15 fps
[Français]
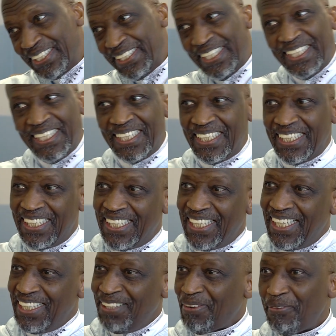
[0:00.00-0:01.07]
hein.
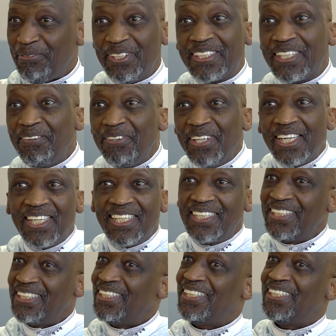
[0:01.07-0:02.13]
euh, l'imam Ben Taymiyyah,
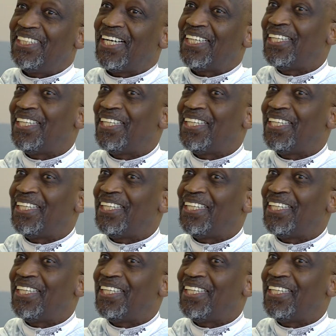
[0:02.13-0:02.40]
euh,